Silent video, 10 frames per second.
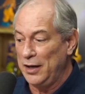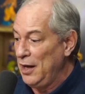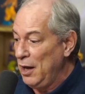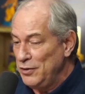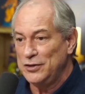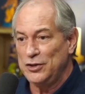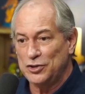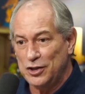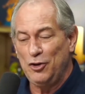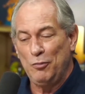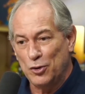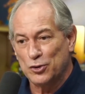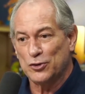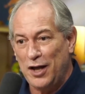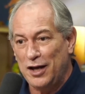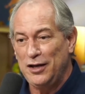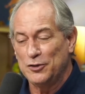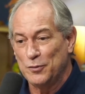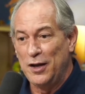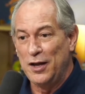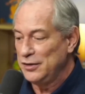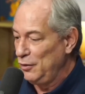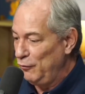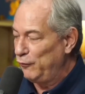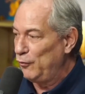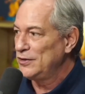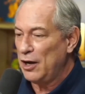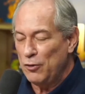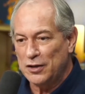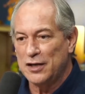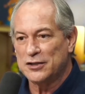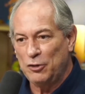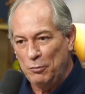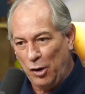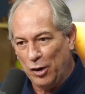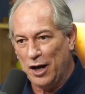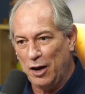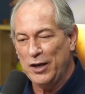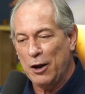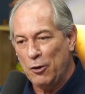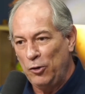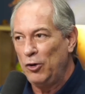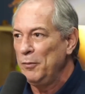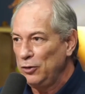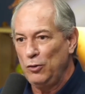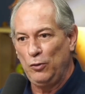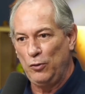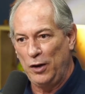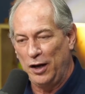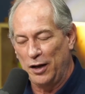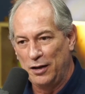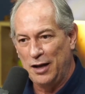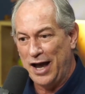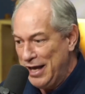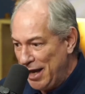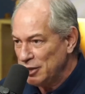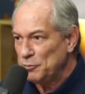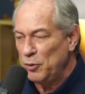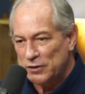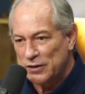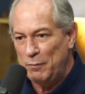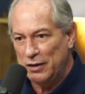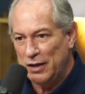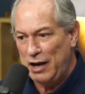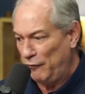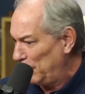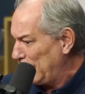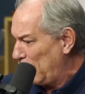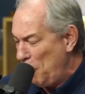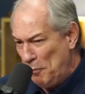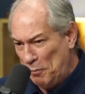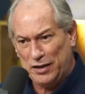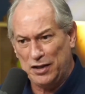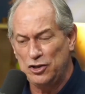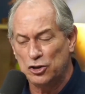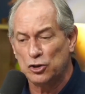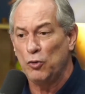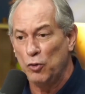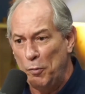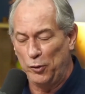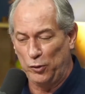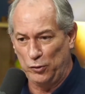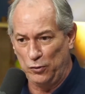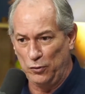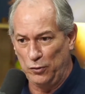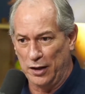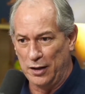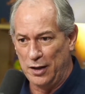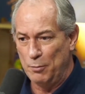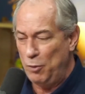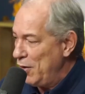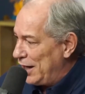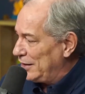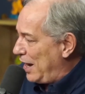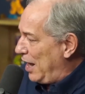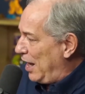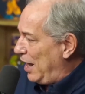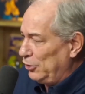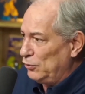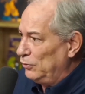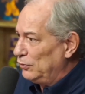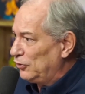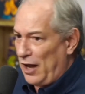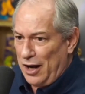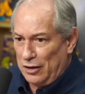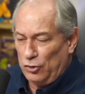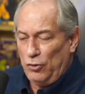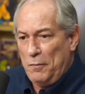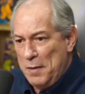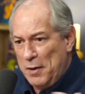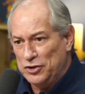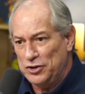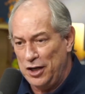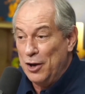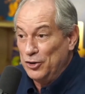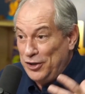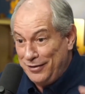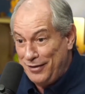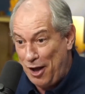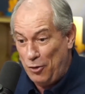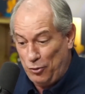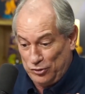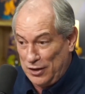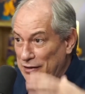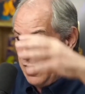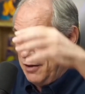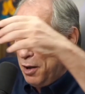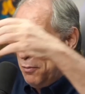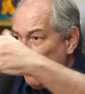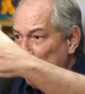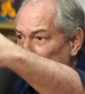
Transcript: não existiria o bolsonarismo se não fosse a contradição moral e econômica do Lula. A irresponsabilidade, a falta completa de escrúpulo do Lula. Pô, o cara tá agarrado com os caras toda a mesma gente. Gedel, os, ah, meu irmão, entra na